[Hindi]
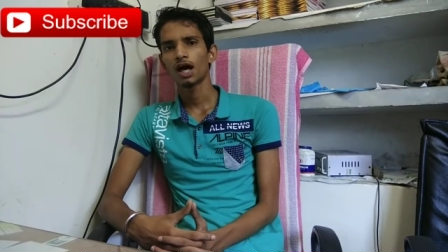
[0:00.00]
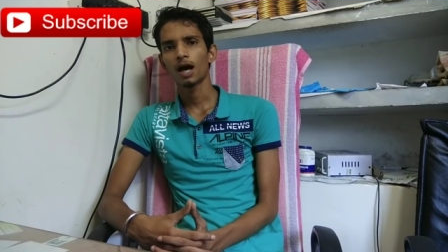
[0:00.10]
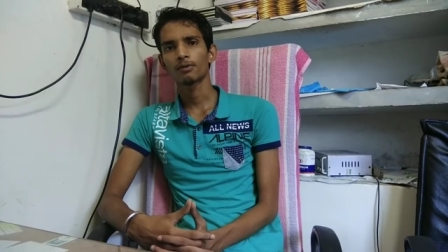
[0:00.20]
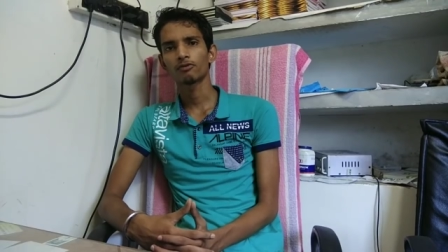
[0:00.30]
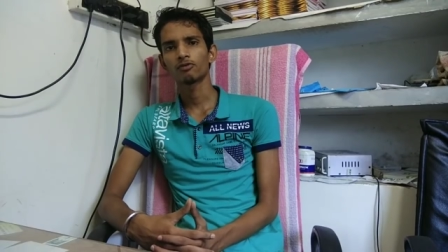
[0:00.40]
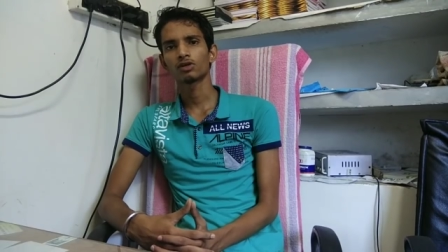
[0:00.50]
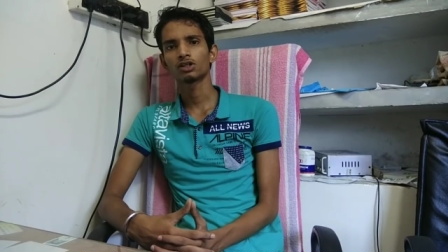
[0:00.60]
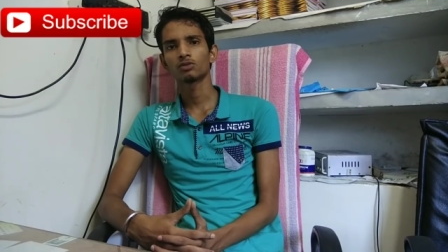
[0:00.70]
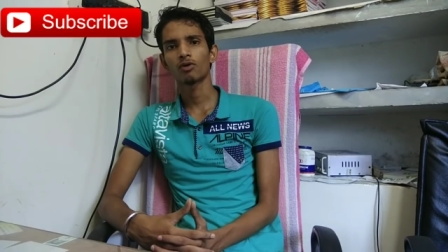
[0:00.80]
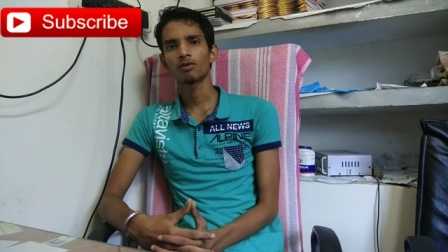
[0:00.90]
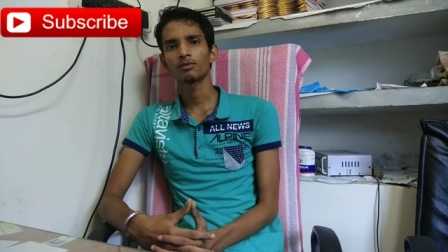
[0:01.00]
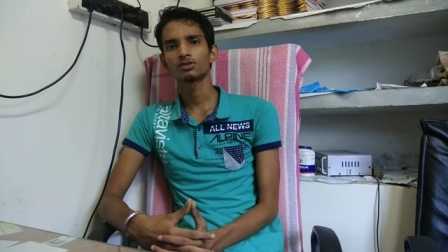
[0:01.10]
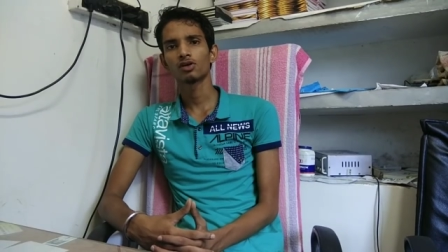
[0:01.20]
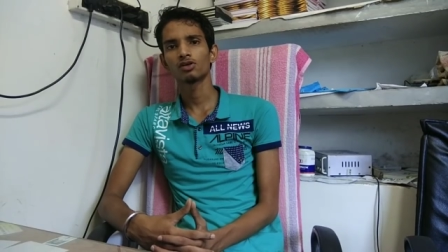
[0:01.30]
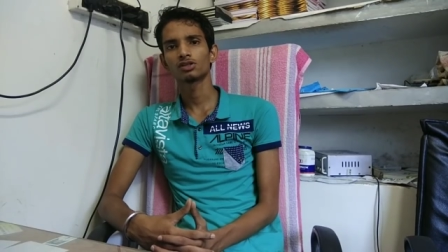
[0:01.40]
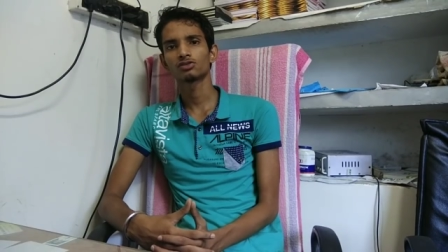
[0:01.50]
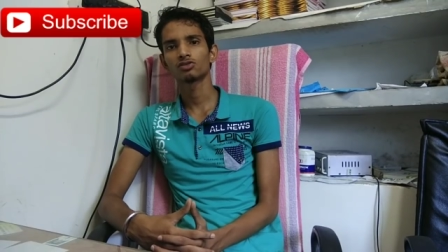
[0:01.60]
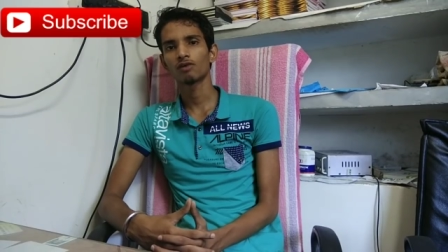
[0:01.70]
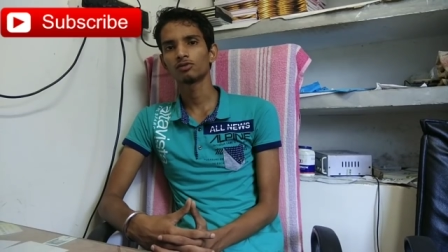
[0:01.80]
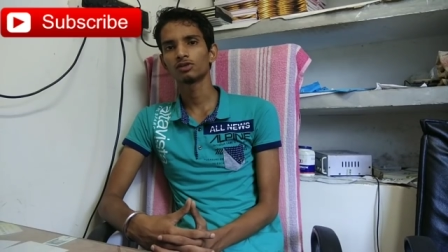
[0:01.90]
आपका फोन का जो प्रॉब्लम है सोल्यूशन
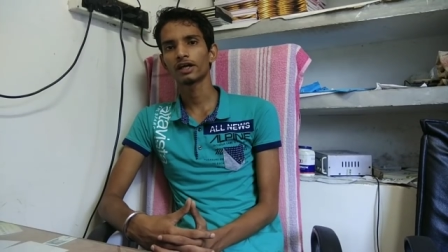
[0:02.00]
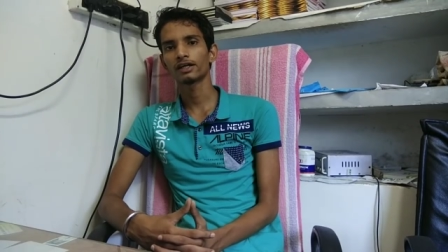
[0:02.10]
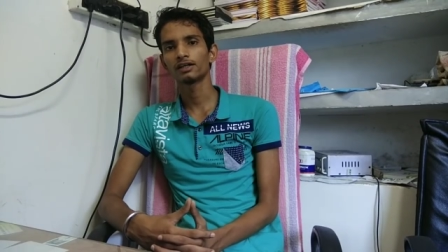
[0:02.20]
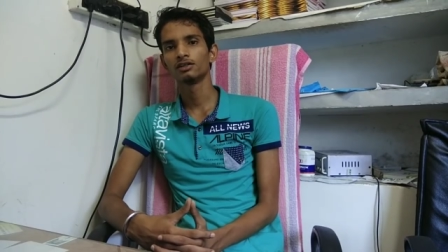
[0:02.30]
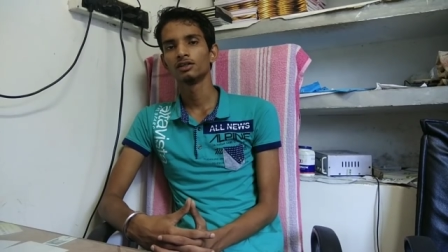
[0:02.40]
सॉल्व हो जाएगा